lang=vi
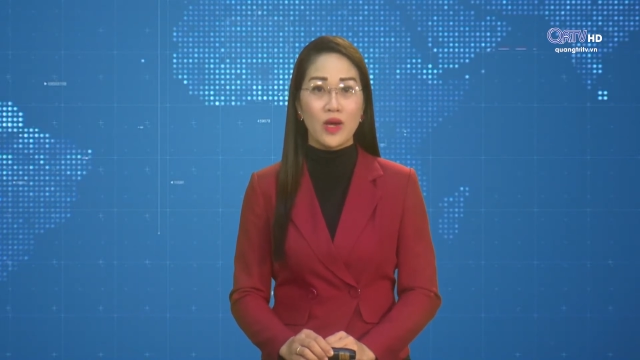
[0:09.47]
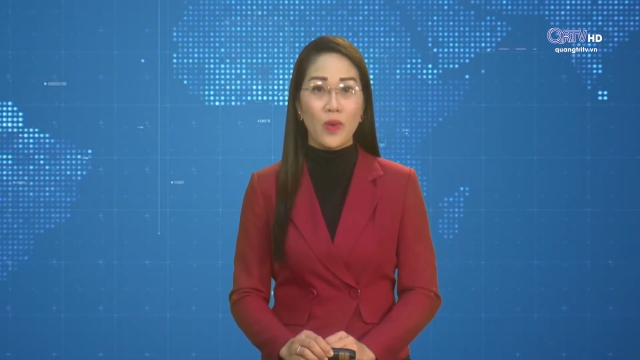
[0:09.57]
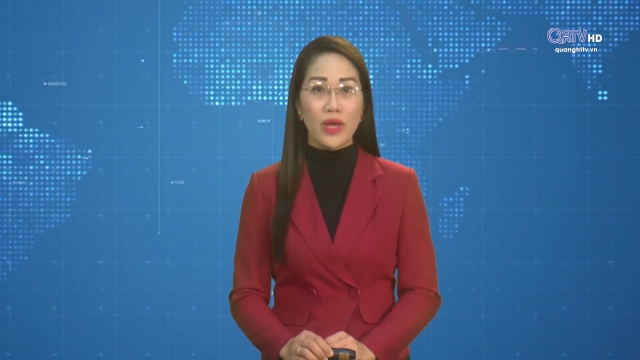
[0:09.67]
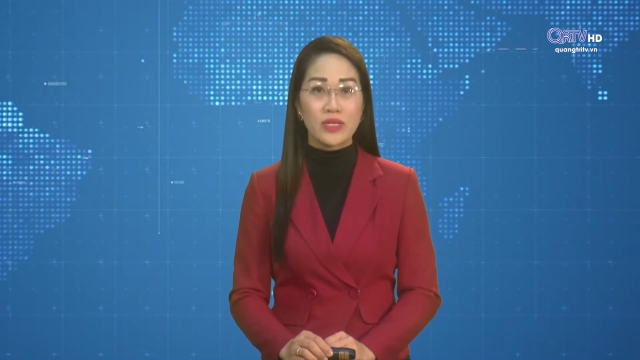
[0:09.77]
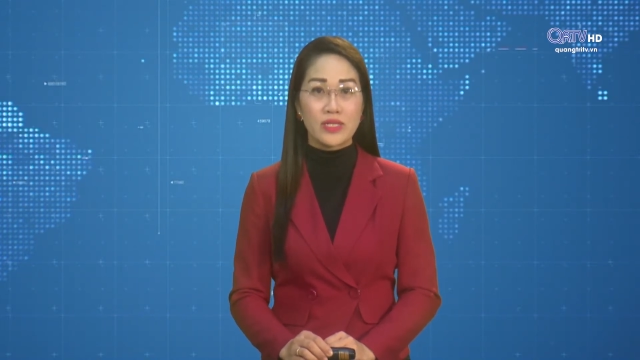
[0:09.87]

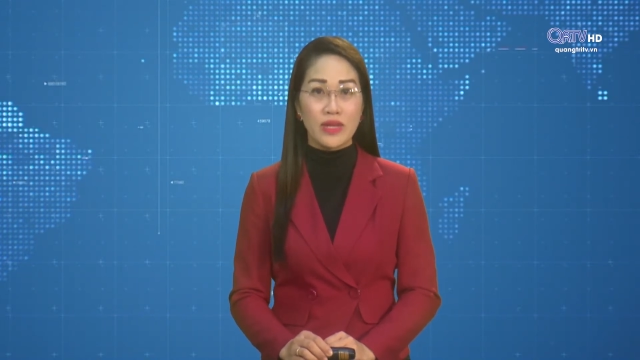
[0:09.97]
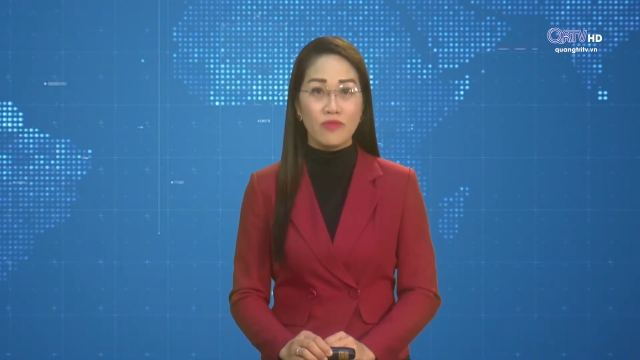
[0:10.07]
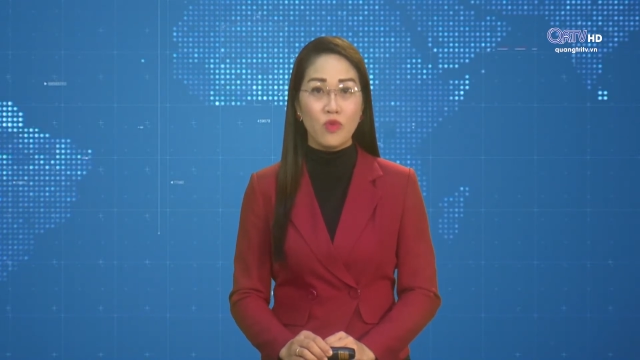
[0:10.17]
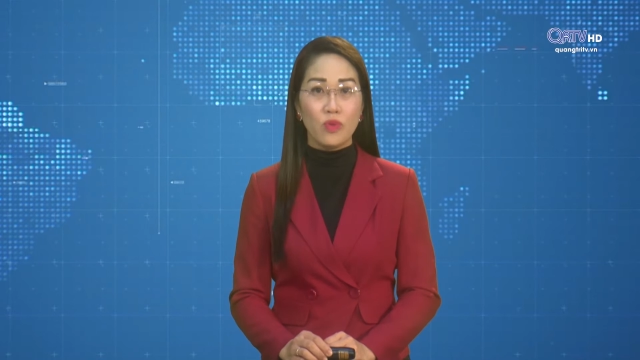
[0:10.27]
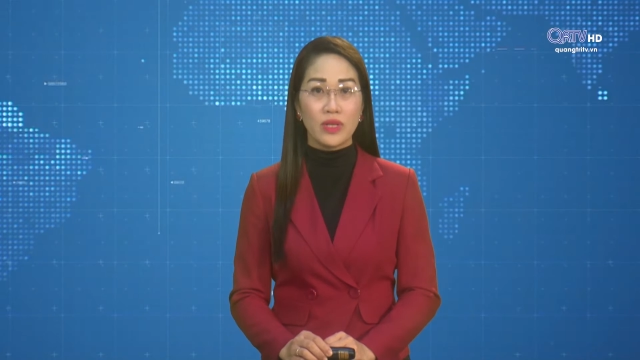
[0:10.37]
Ngoài trễ
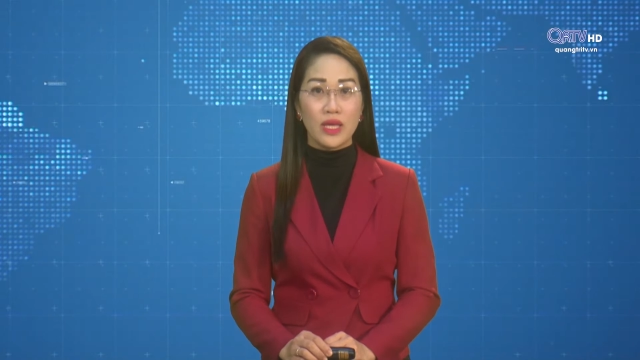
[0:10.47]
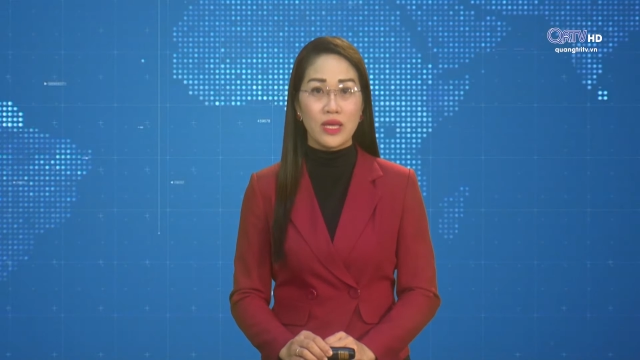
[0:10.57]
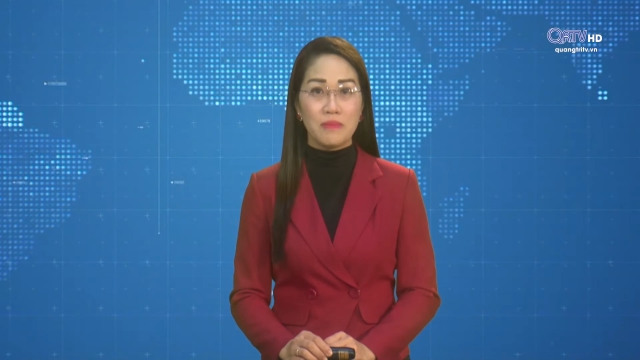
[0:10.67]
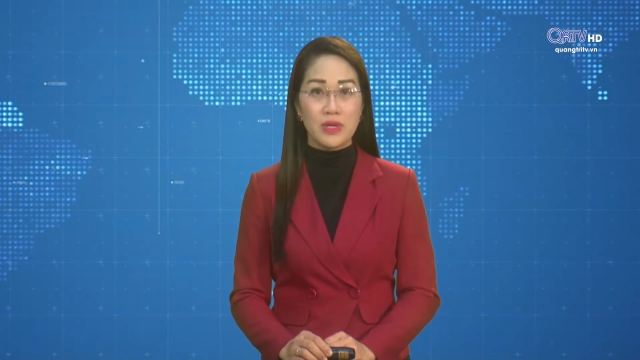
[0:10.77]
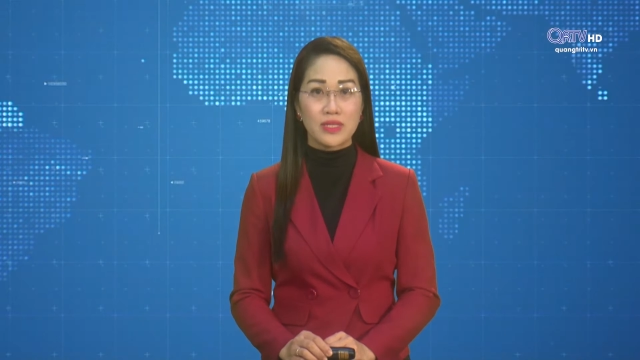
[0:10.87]
vụ
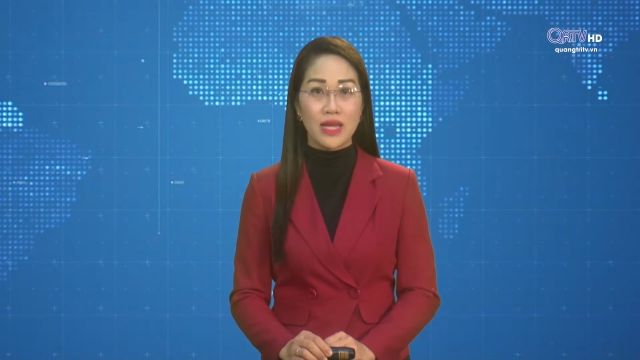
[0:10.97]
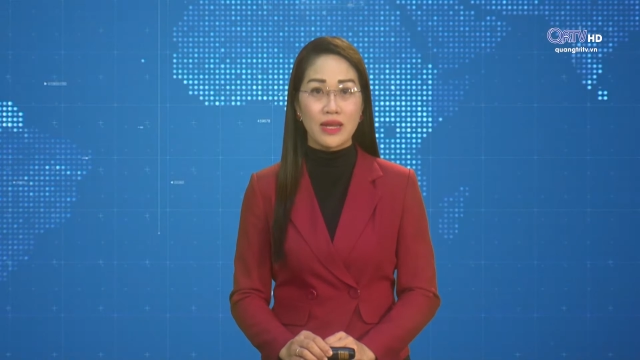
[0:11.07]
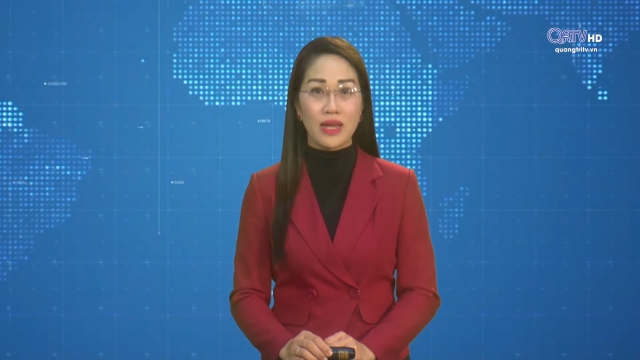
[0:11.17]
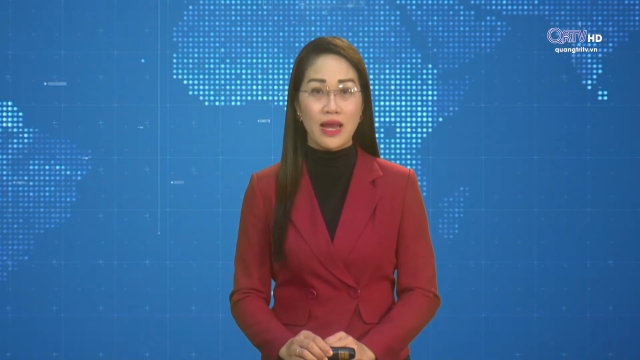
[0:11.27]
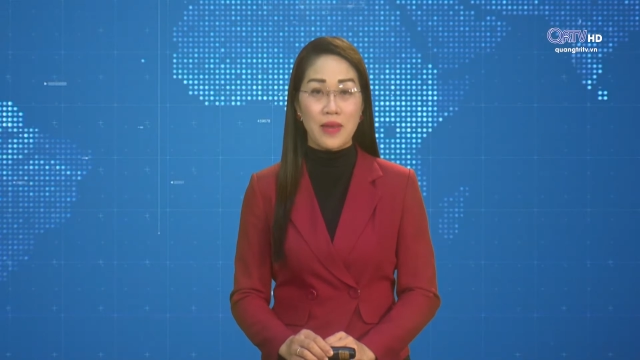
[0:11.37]
thì mưa
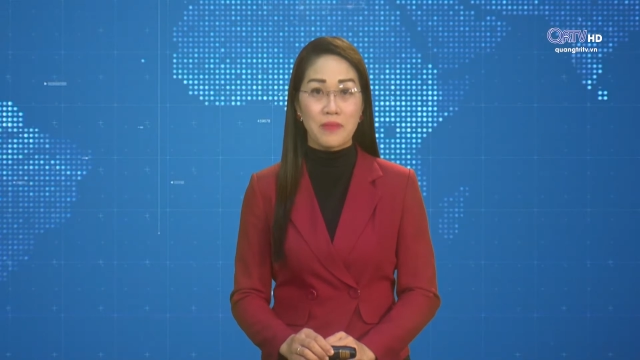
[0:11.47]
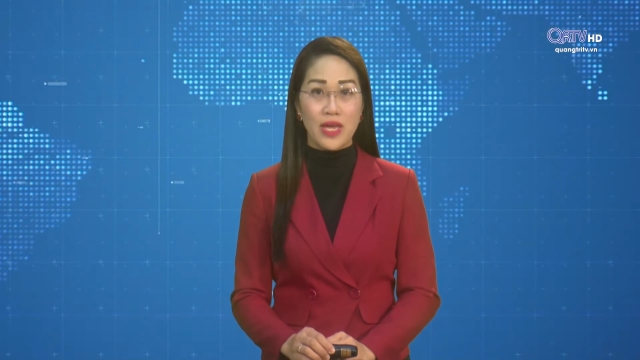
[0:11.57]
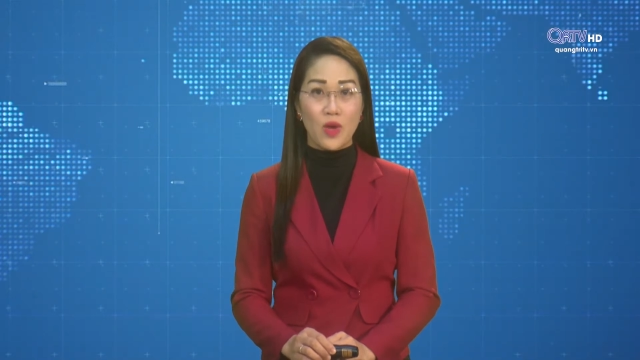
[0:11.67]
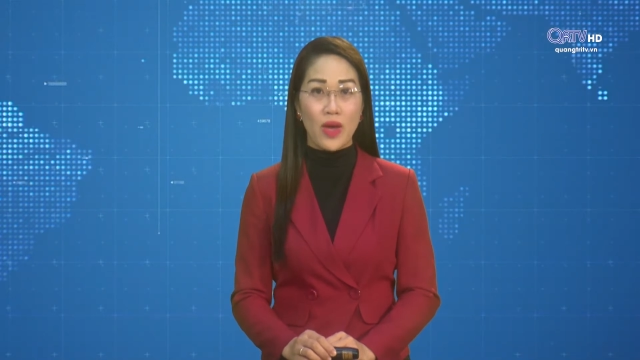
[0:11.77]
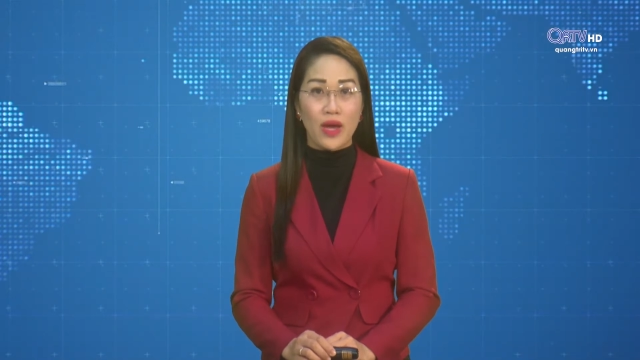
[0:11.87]
rét đã làm
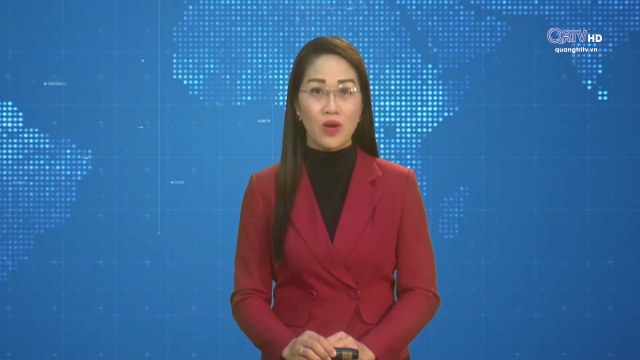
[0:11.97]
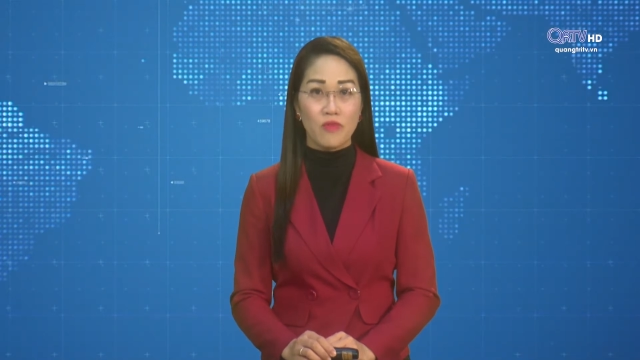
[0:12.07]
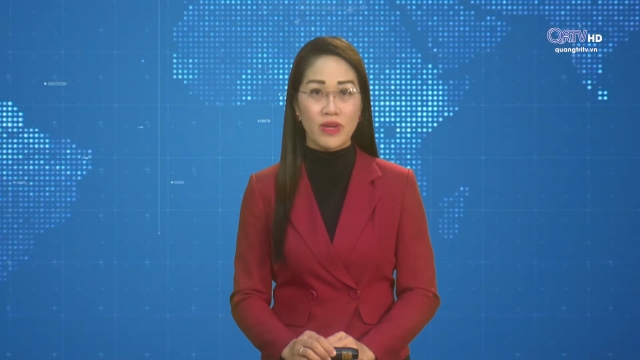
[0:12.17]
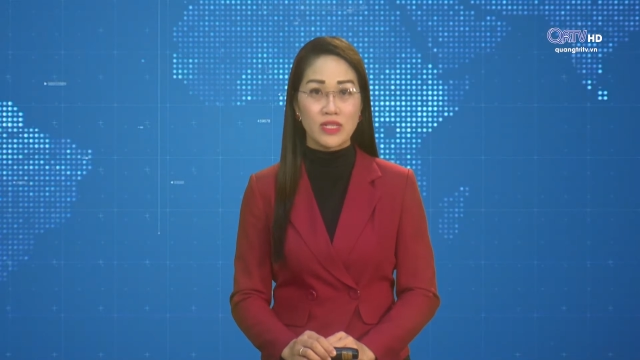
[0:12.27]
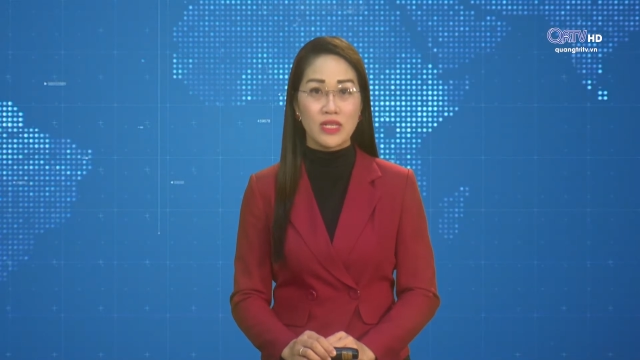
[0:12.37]
cây hoa
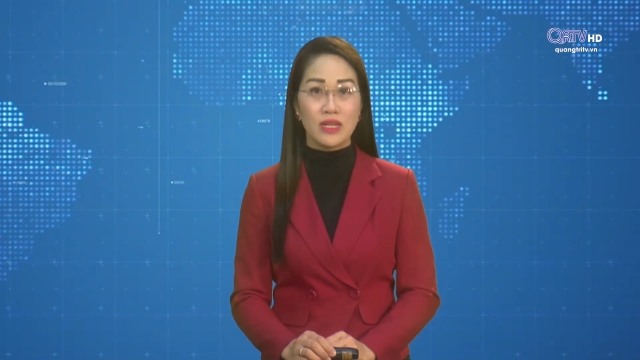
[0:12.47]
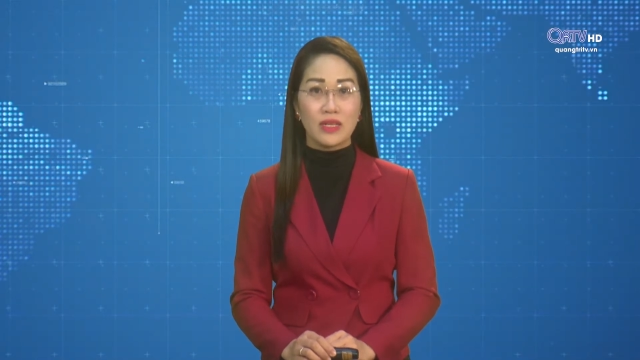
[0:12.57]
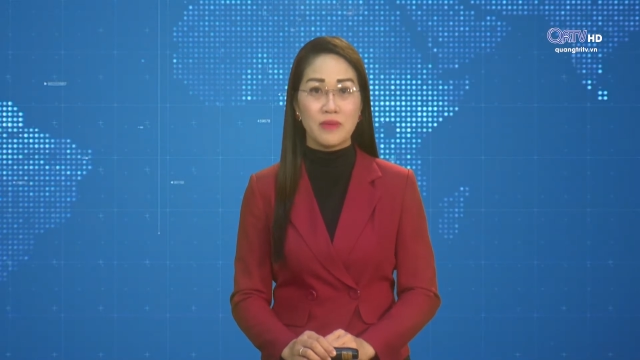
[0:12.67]
không phát triển,